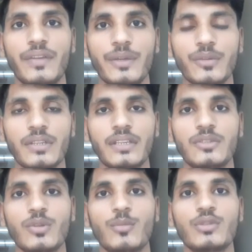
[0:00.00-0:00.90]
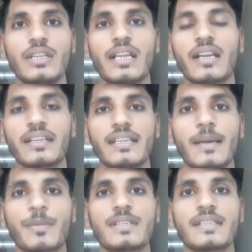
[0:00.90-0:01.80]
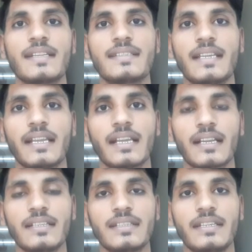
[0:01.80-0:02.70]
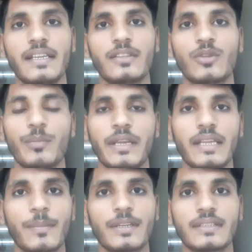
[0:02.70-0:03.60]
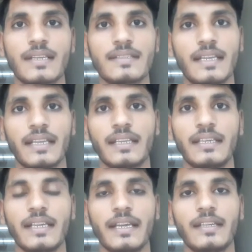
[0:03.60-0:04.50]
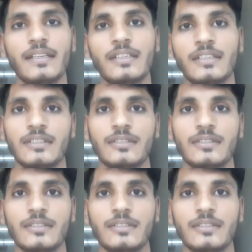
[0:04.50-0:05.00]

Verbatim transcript: वीडियो थी जो मुझे लगा कि आपके साथ शेयर करनी चाहिए तो मैंने आपके साथ शेयर की है